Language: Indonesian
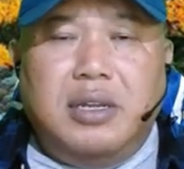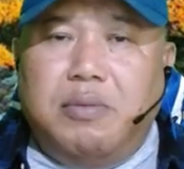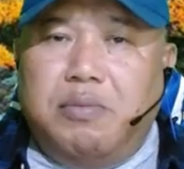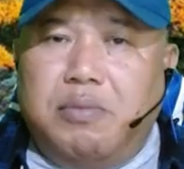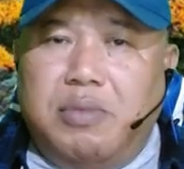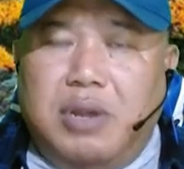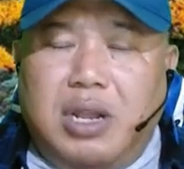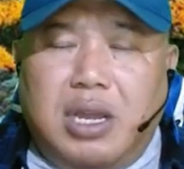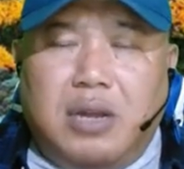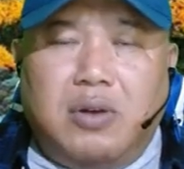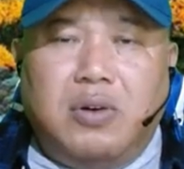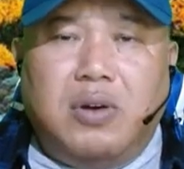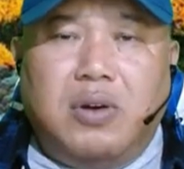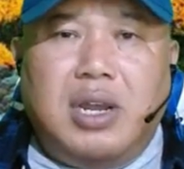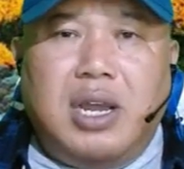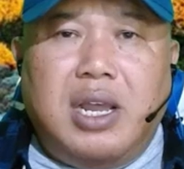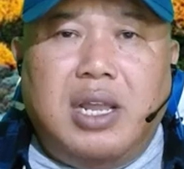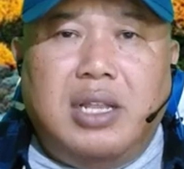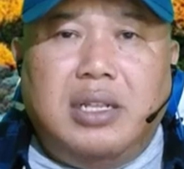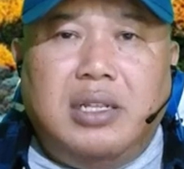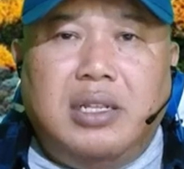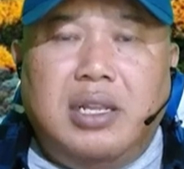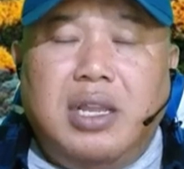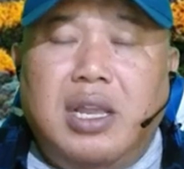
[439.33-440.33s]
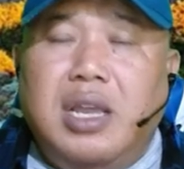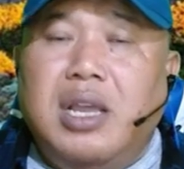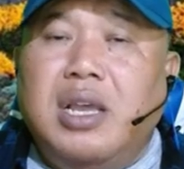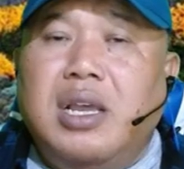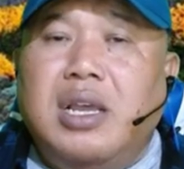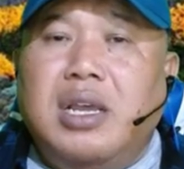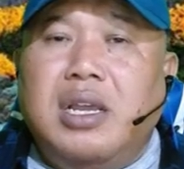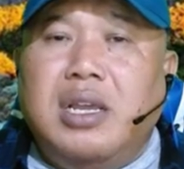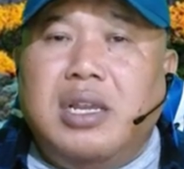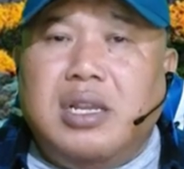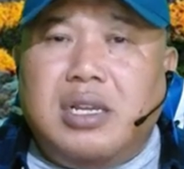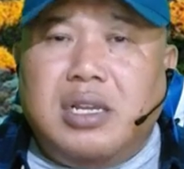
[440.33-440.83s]
melakukan
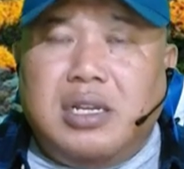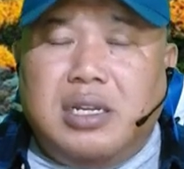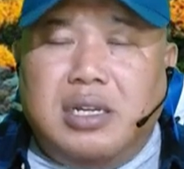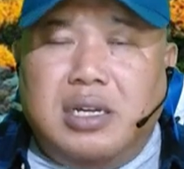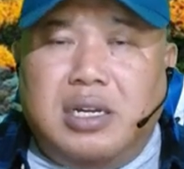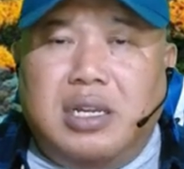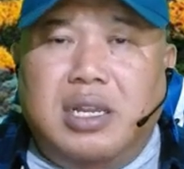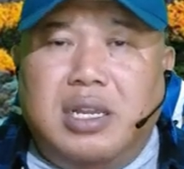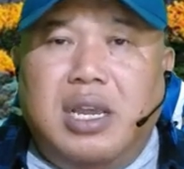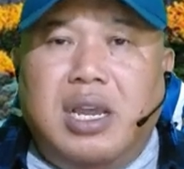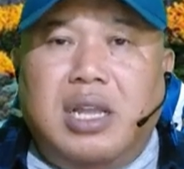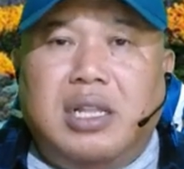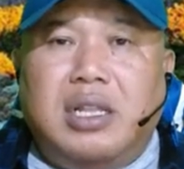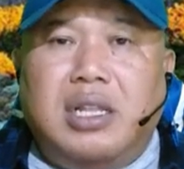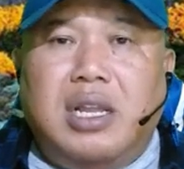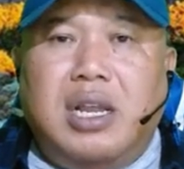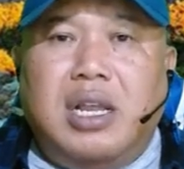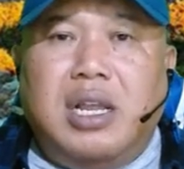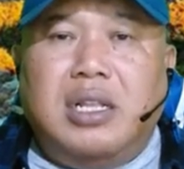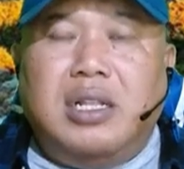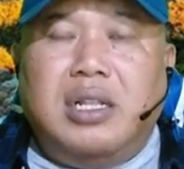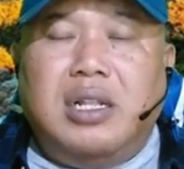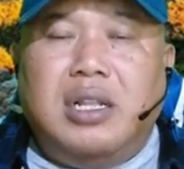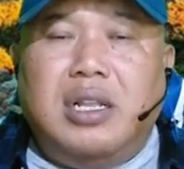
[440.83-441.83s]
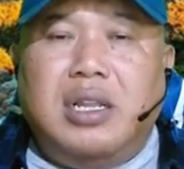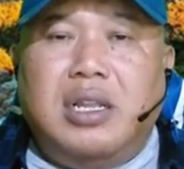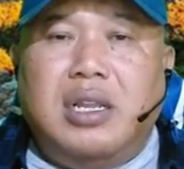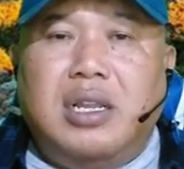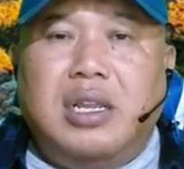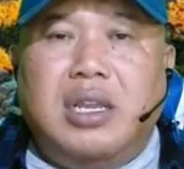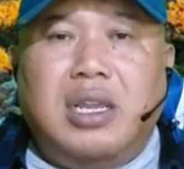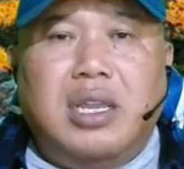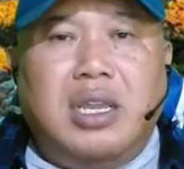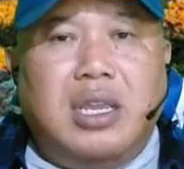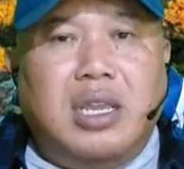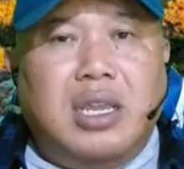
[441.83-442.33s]
kegiatan
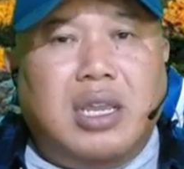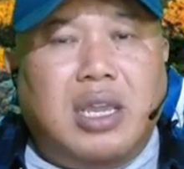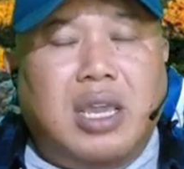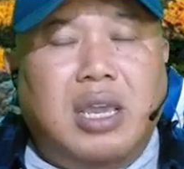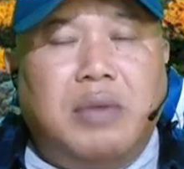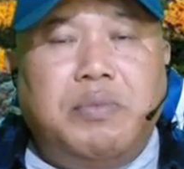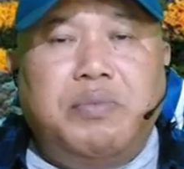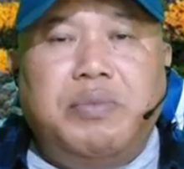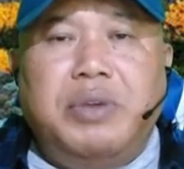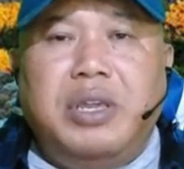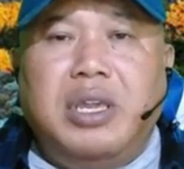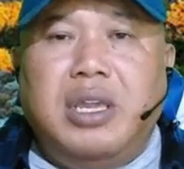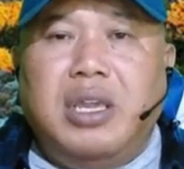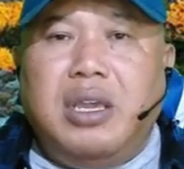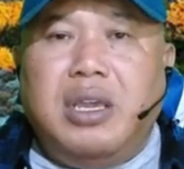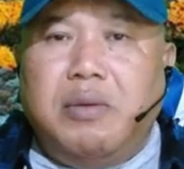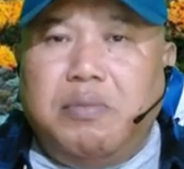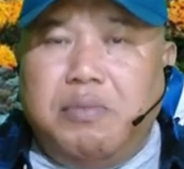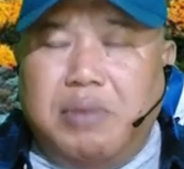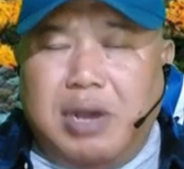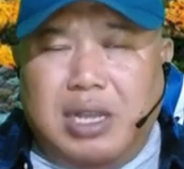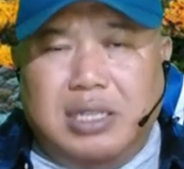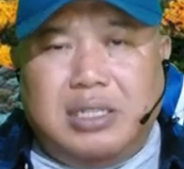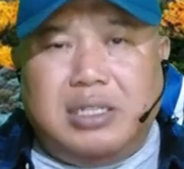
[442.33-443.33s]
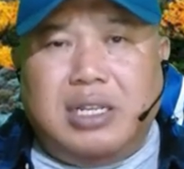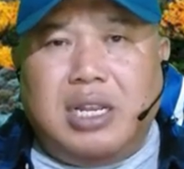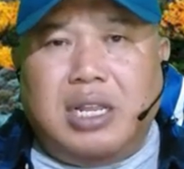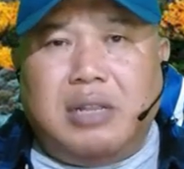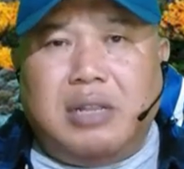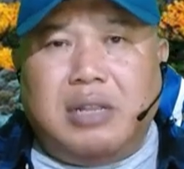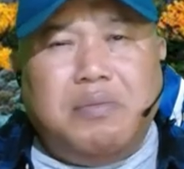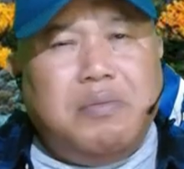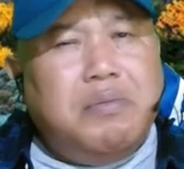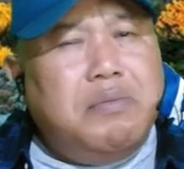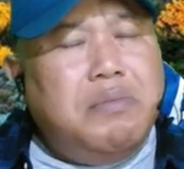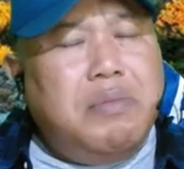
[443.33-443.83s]
camping basket,
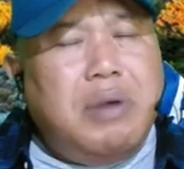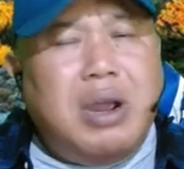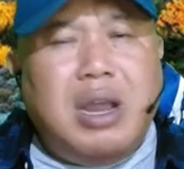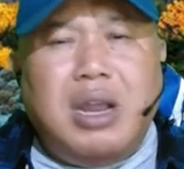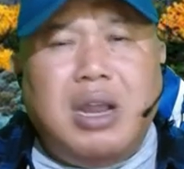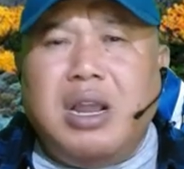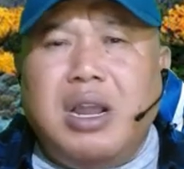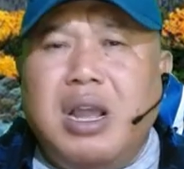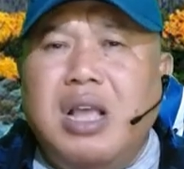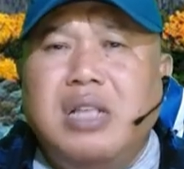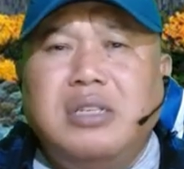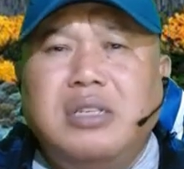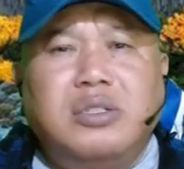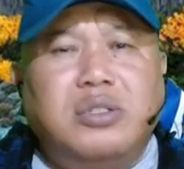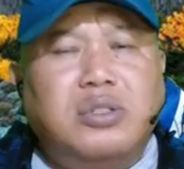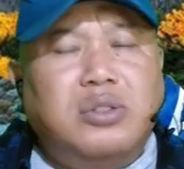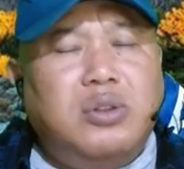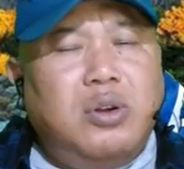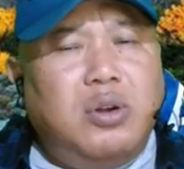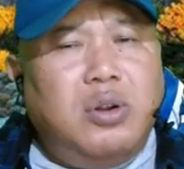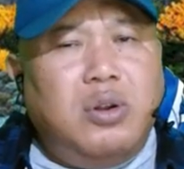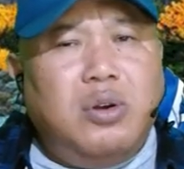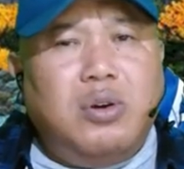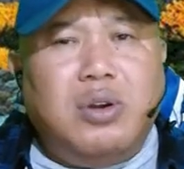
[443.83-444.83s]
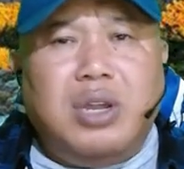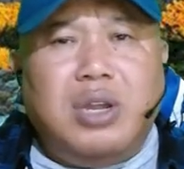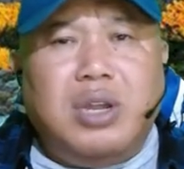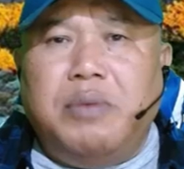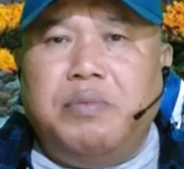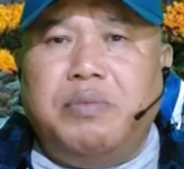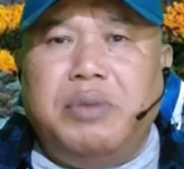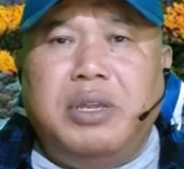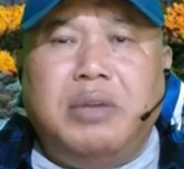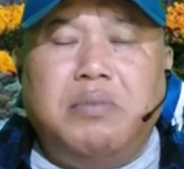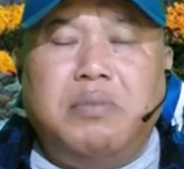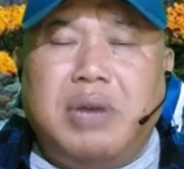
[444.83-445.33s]
bahkan solo
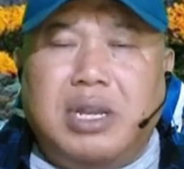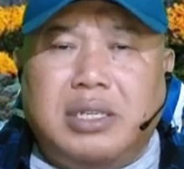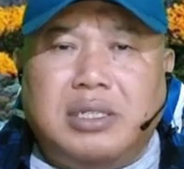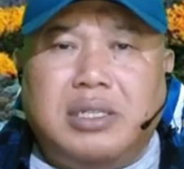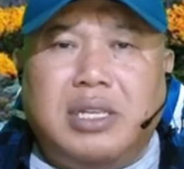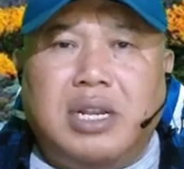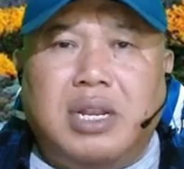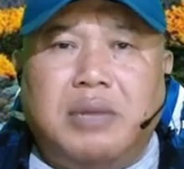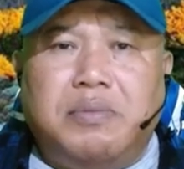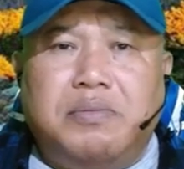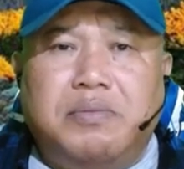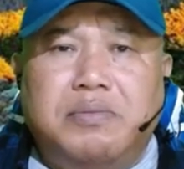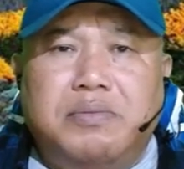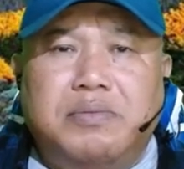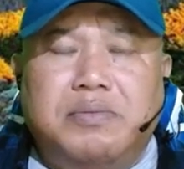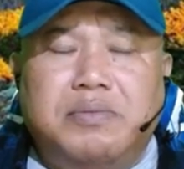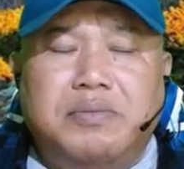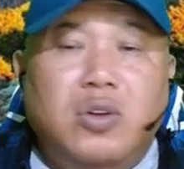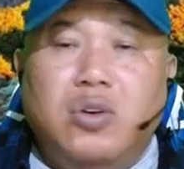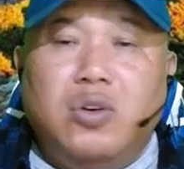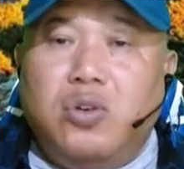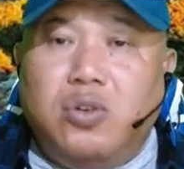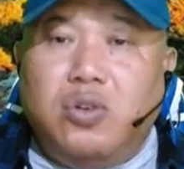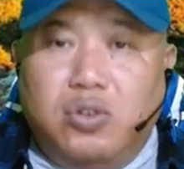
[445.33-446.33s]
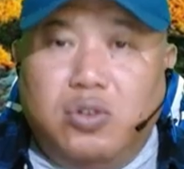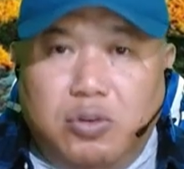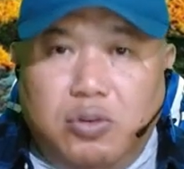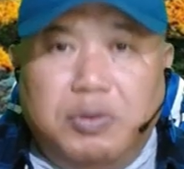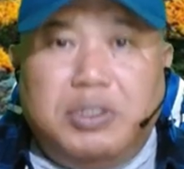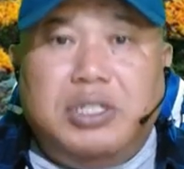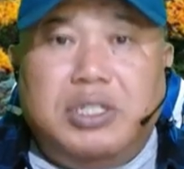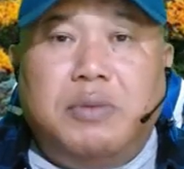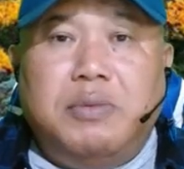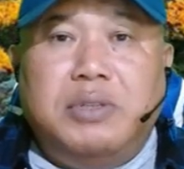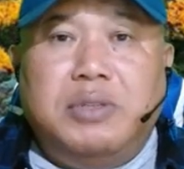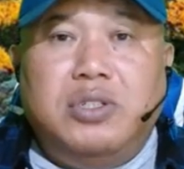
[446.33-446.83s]
camping basket. Untuk
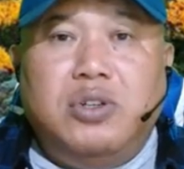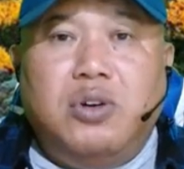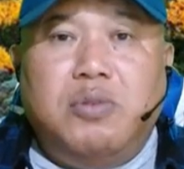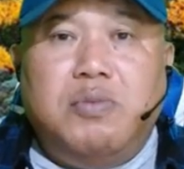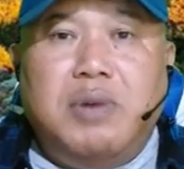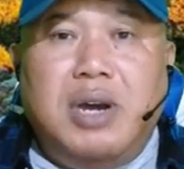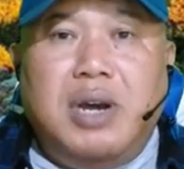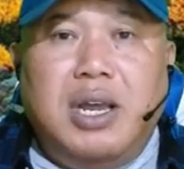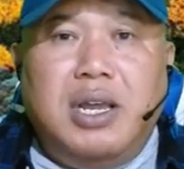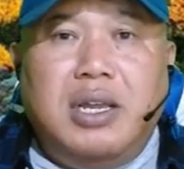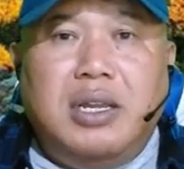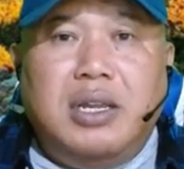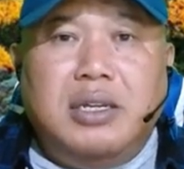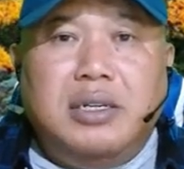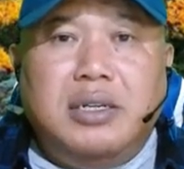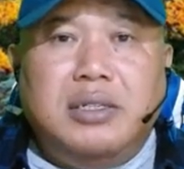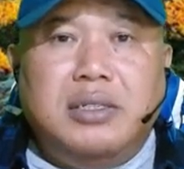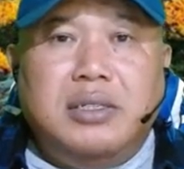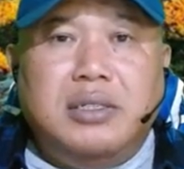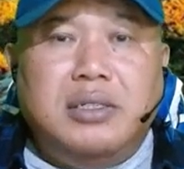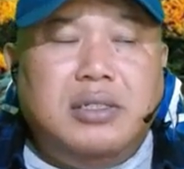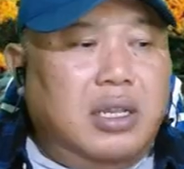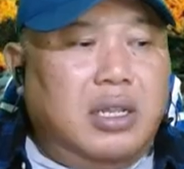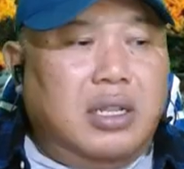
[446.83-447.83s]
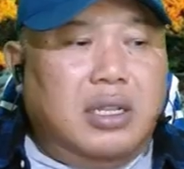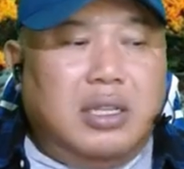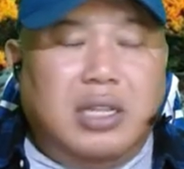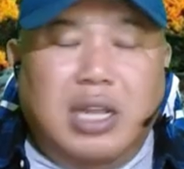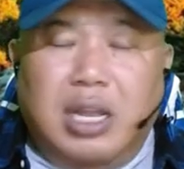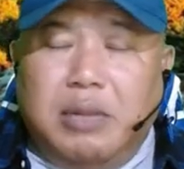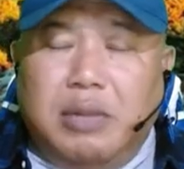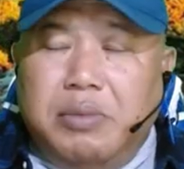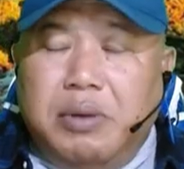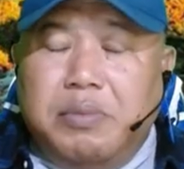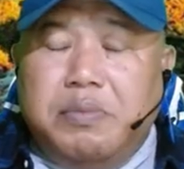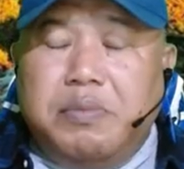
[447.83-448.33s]
bisa mencoba
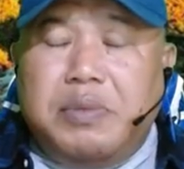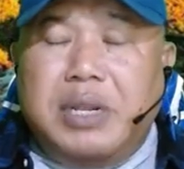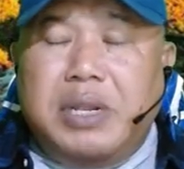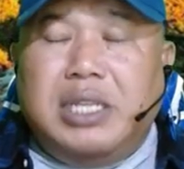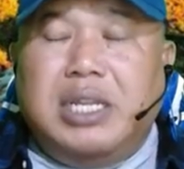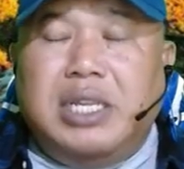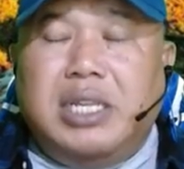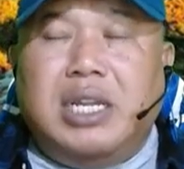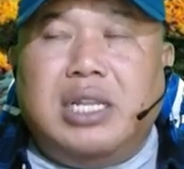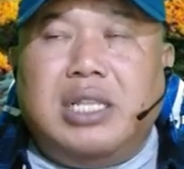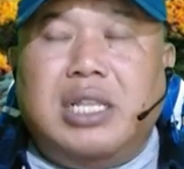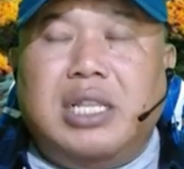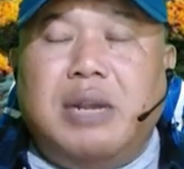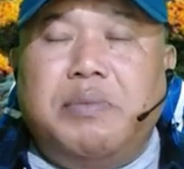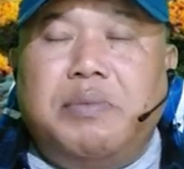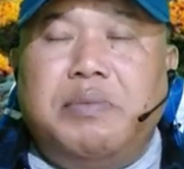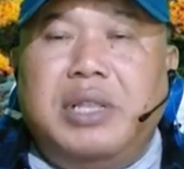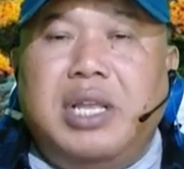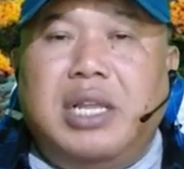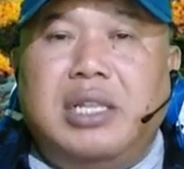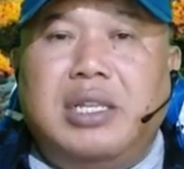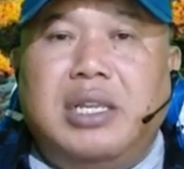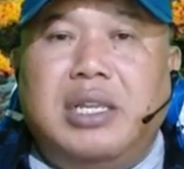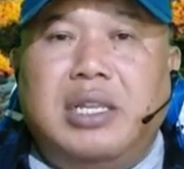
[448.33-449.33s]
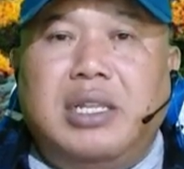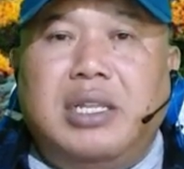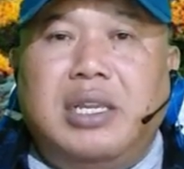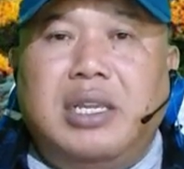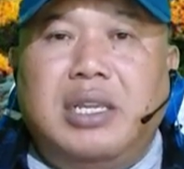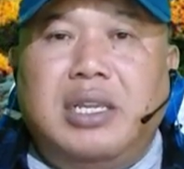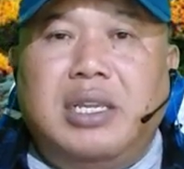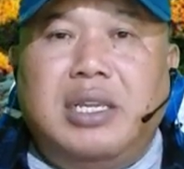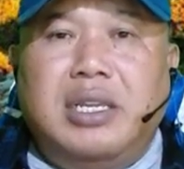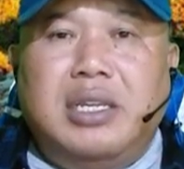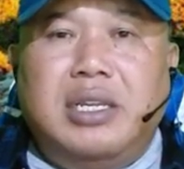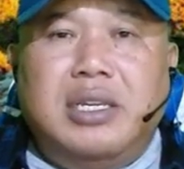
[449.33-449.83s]
dan mempelajari keterampilan ini,